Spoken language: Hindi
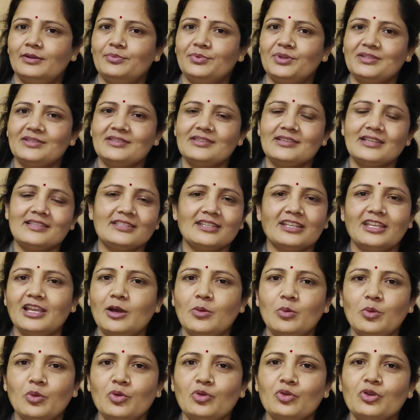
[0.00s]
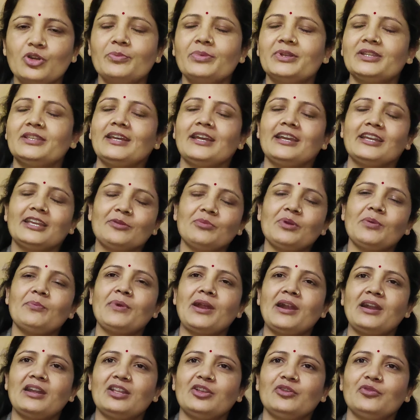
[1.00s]
हफ्ते से जैसे कि आप लोगों को बताया कि मैं
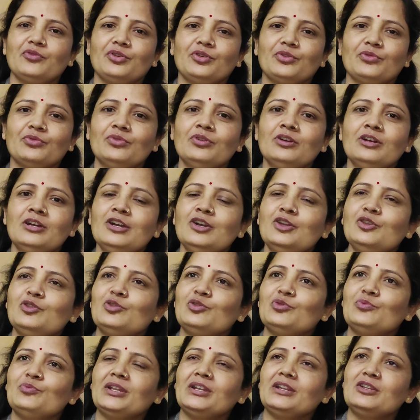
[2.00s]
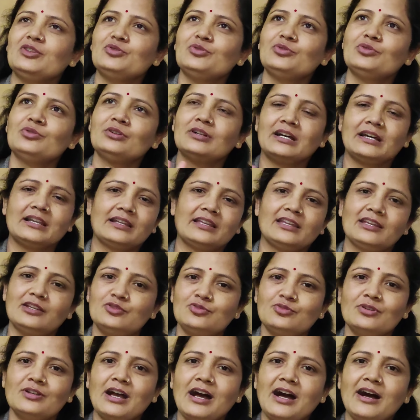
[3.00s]
बैठी हुई हूँ तो मेरे जो घर के
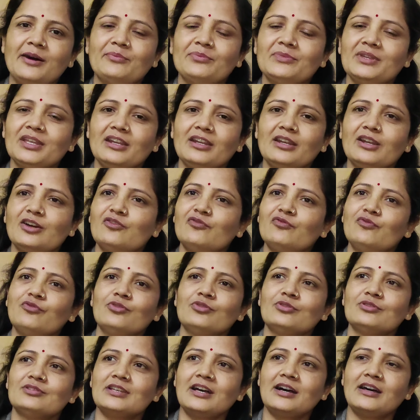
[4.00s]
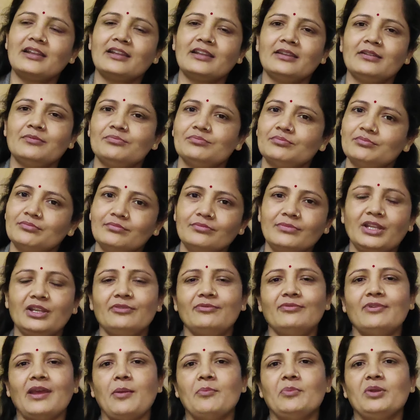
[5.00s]
जो काम थे ना वो सारे मेरे
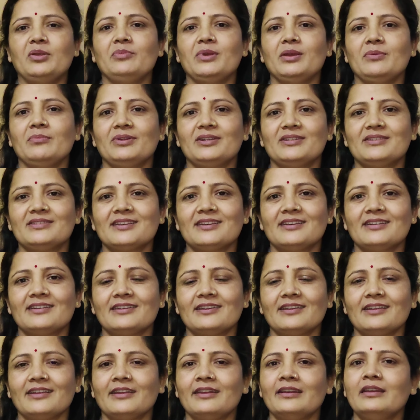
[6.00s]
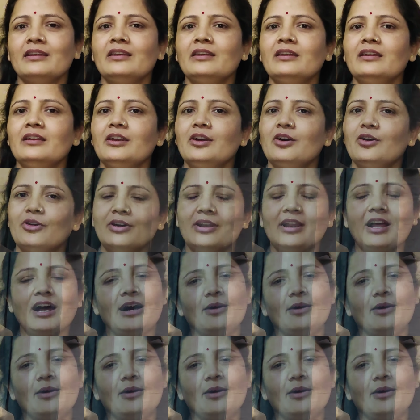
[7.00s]
फैमिली मेम्बर्स कर रहे हैं और